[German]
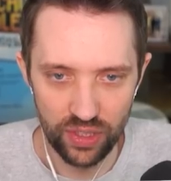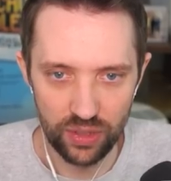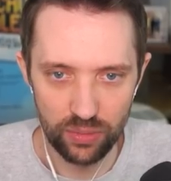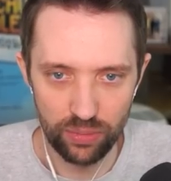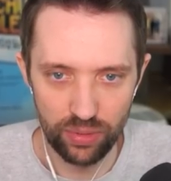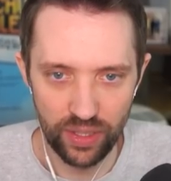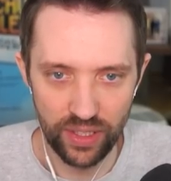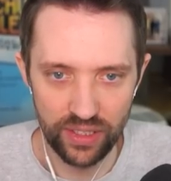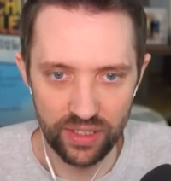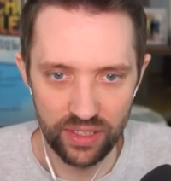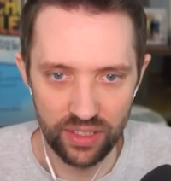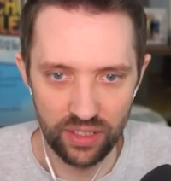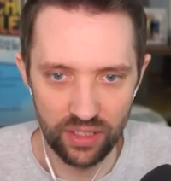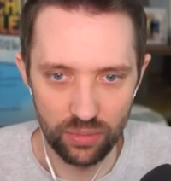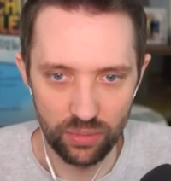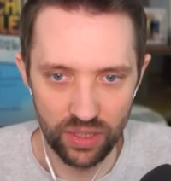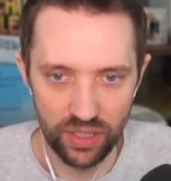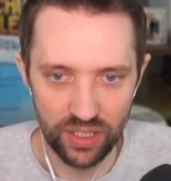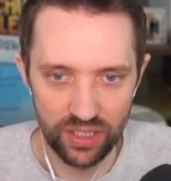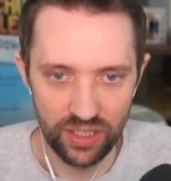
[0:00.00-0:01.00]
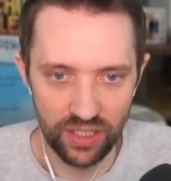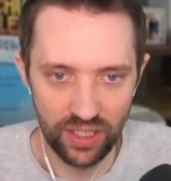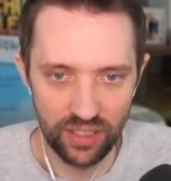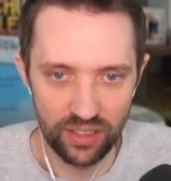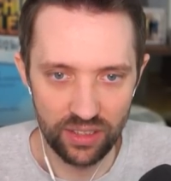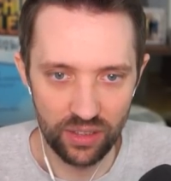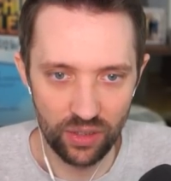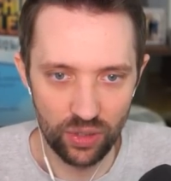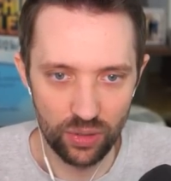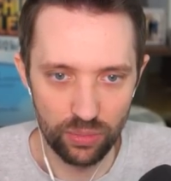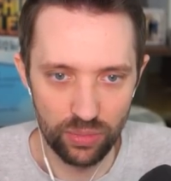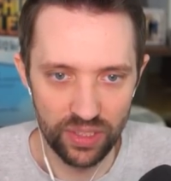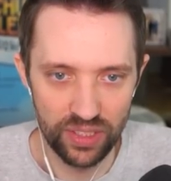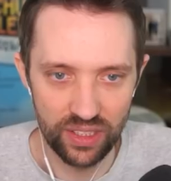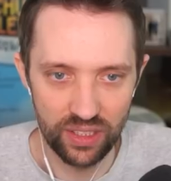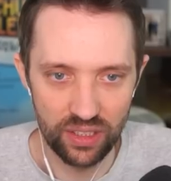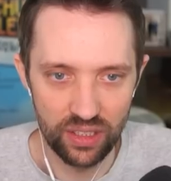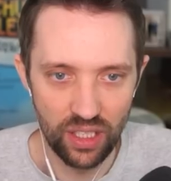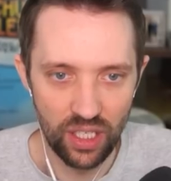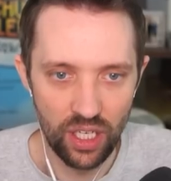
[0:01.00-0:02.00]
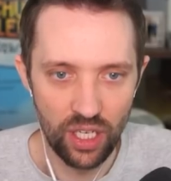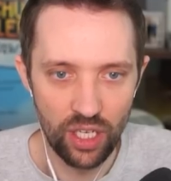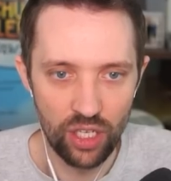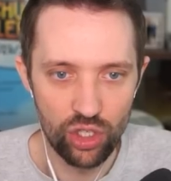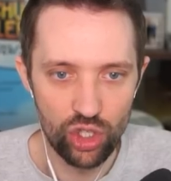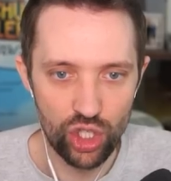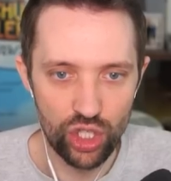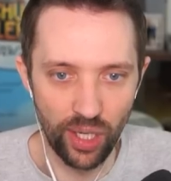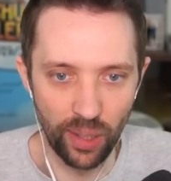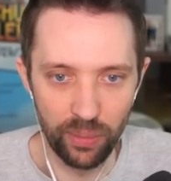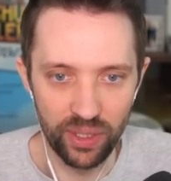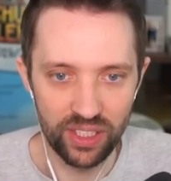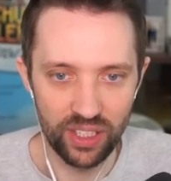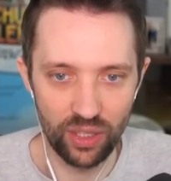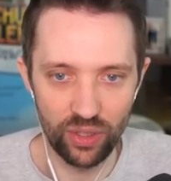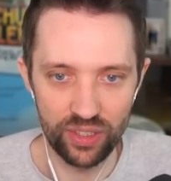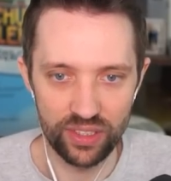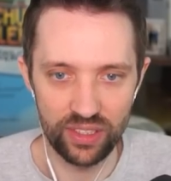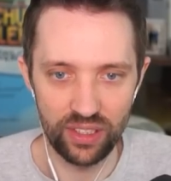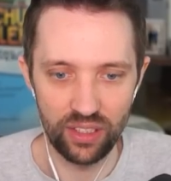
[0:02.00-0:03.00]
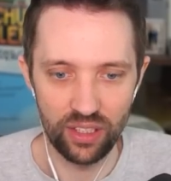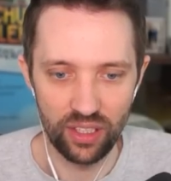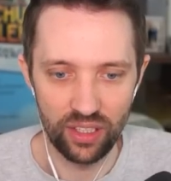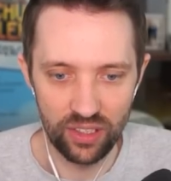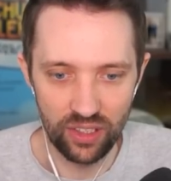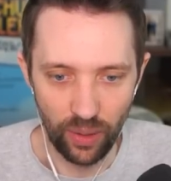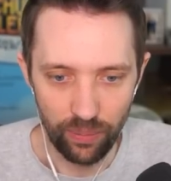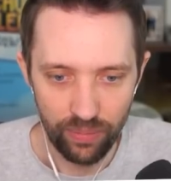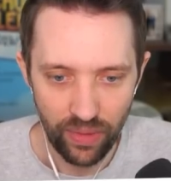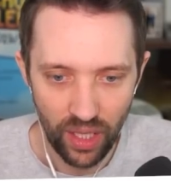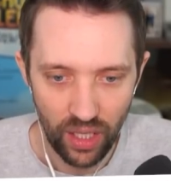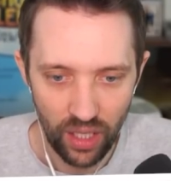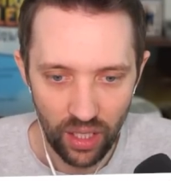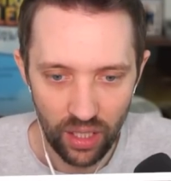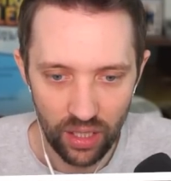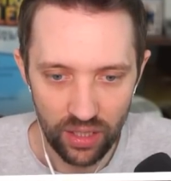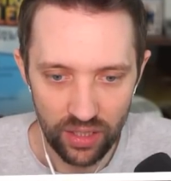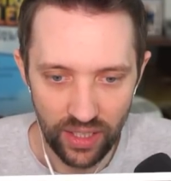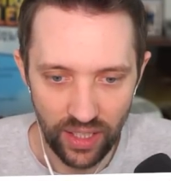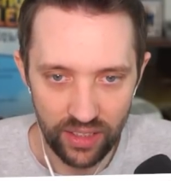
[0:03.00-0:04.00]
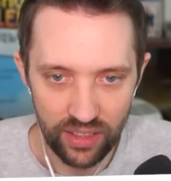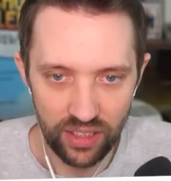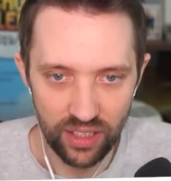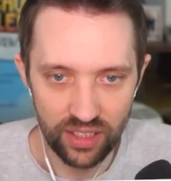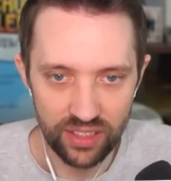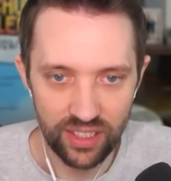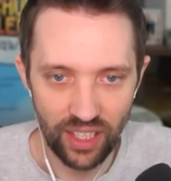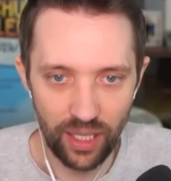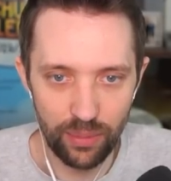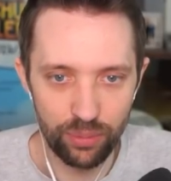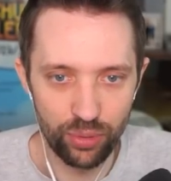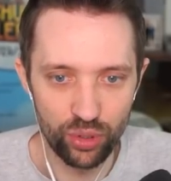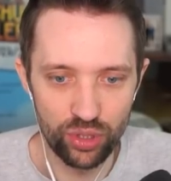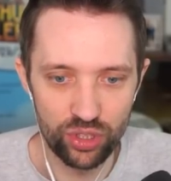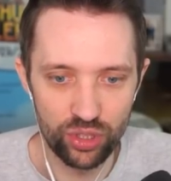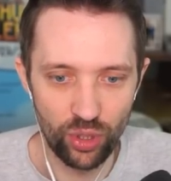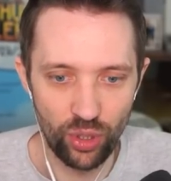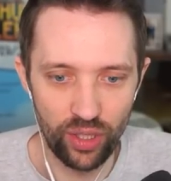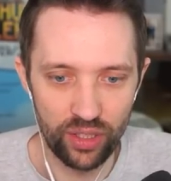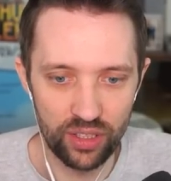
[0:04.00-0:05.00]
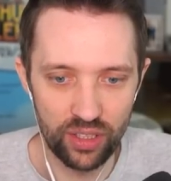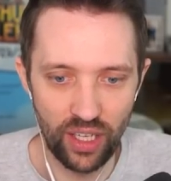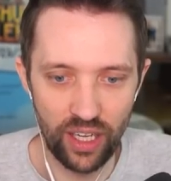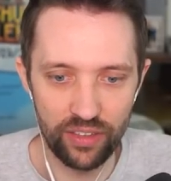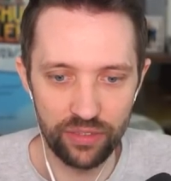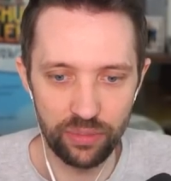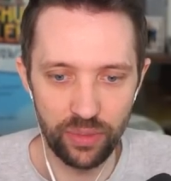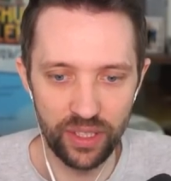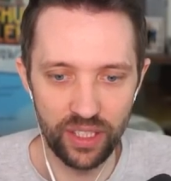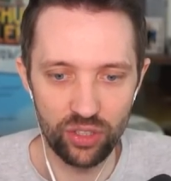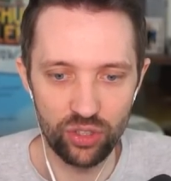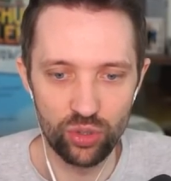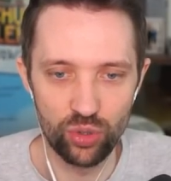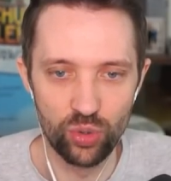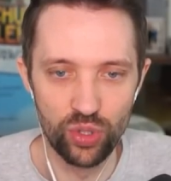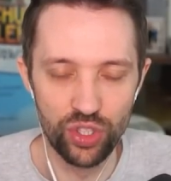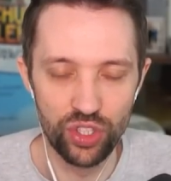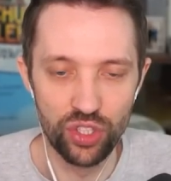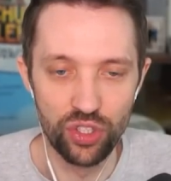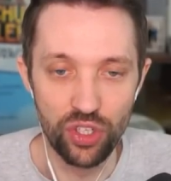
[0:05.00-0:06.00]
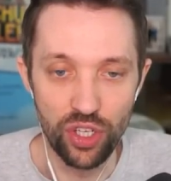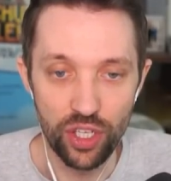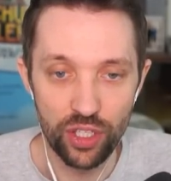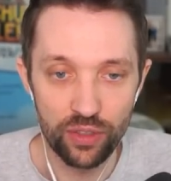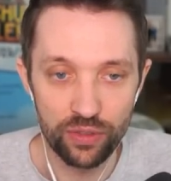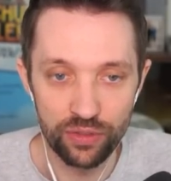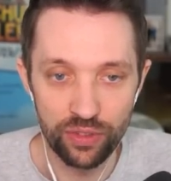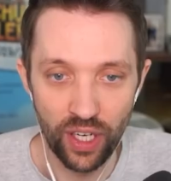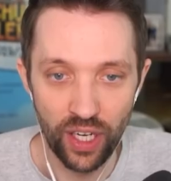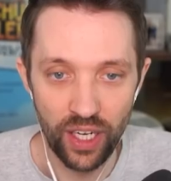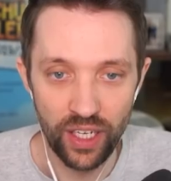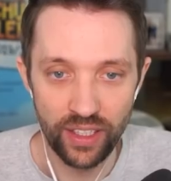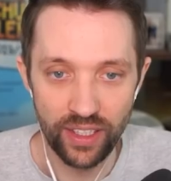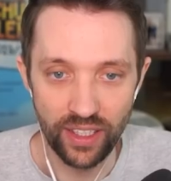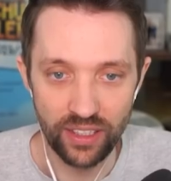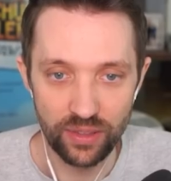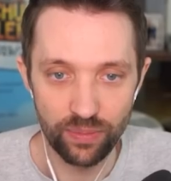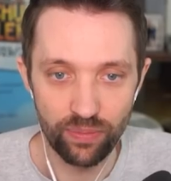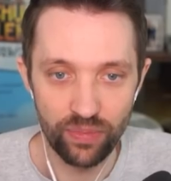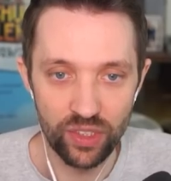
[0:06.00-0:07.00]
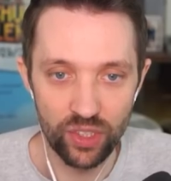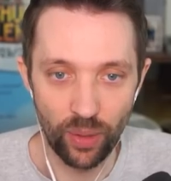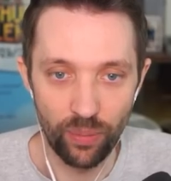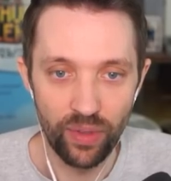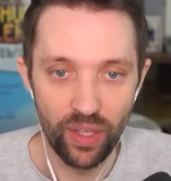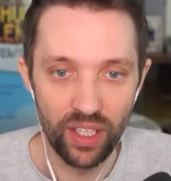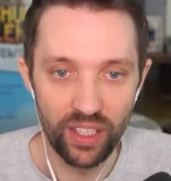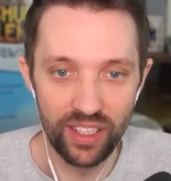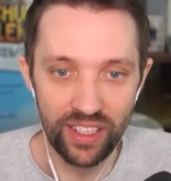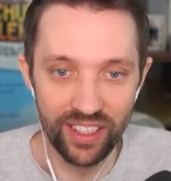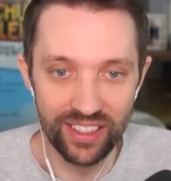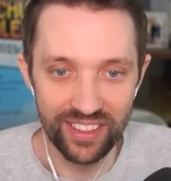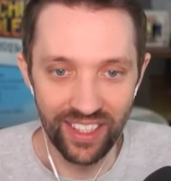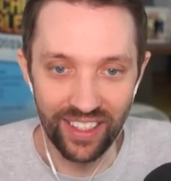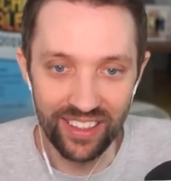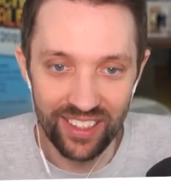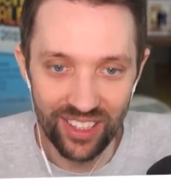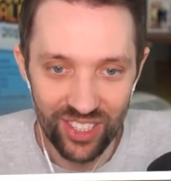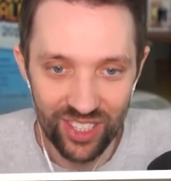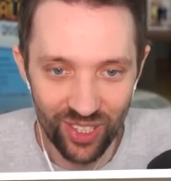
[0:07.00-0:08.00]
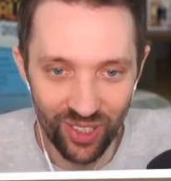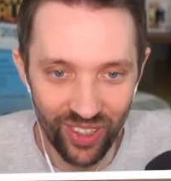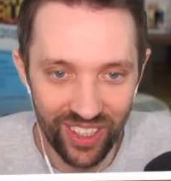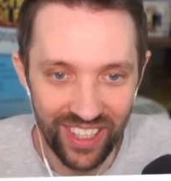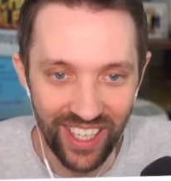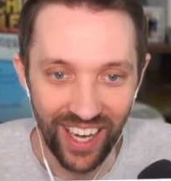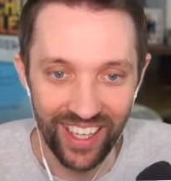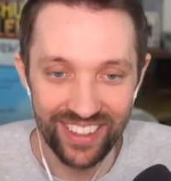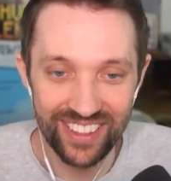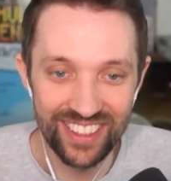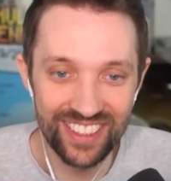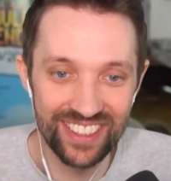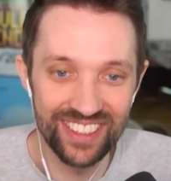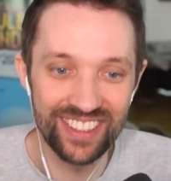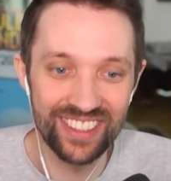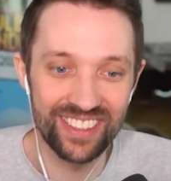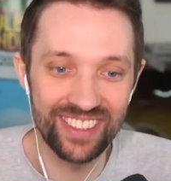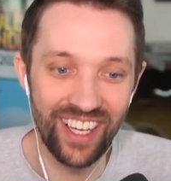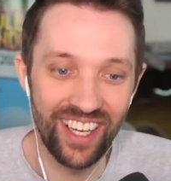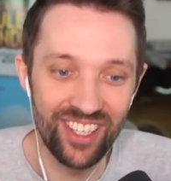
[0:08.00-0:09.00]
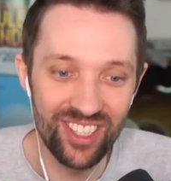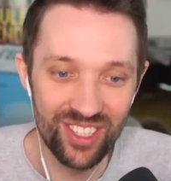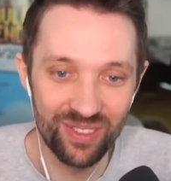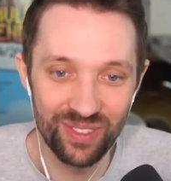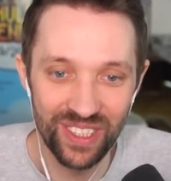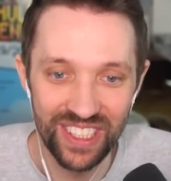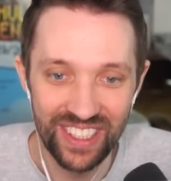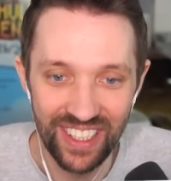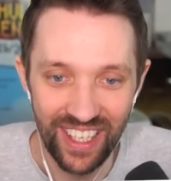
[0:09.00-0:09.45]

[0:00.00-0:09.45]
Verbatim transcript: hin platzieren, damit das Ganze auch ein bisschen stimmig aussieht. So, dann hier Zahnputzzeug darf man natürlich nicht vergessen. So, hier seht ihr schon Katzenstation mit